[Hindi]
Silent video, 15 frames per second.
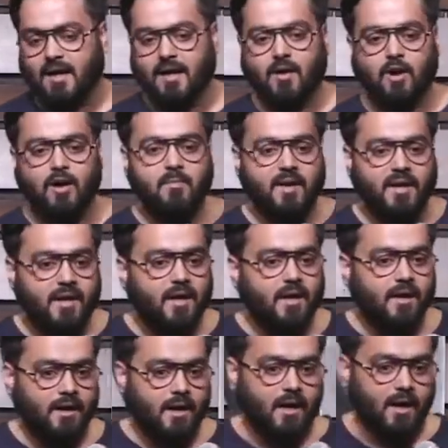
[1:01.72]
दिखाया कॉल्ड
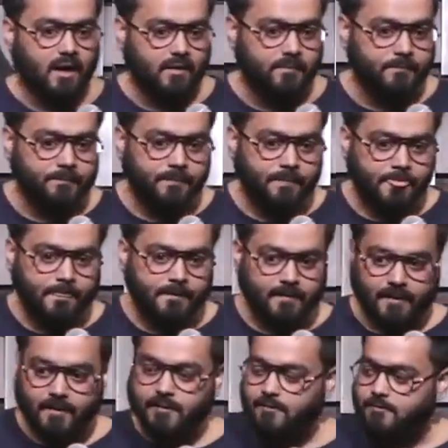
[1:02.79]
का घाट
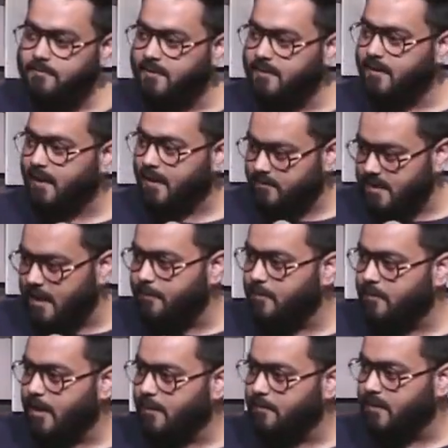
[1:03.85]
है ना उसमें दिखाया जहाँ पे
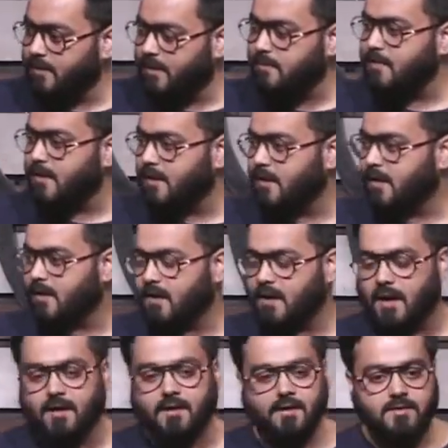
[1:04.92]
वो काम करता है मणिकर्णा
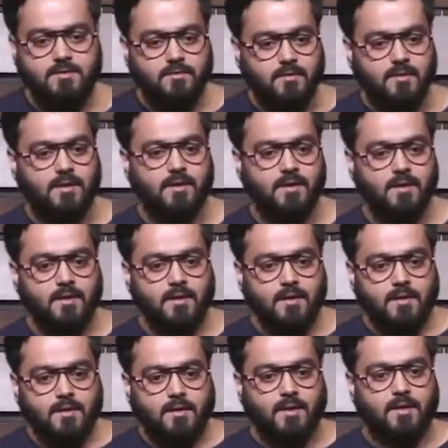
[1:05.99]
घाट की स्टोरी है
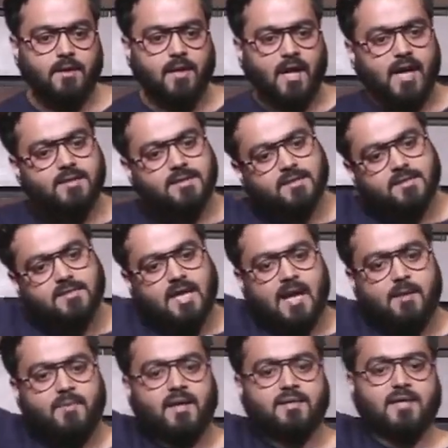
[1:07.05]
कि लास्ट ऐसे
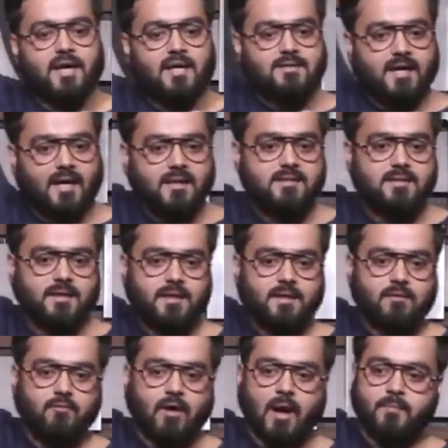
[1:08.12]
चार पाँच हज़ार साल से
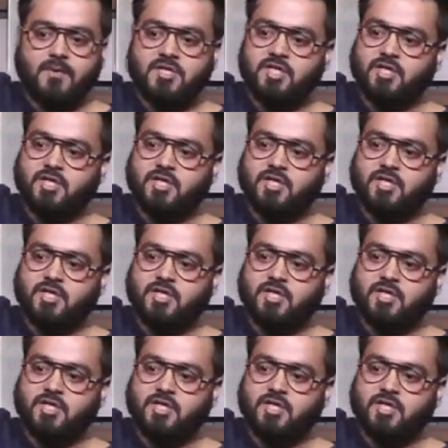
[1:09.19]
वहाँ पे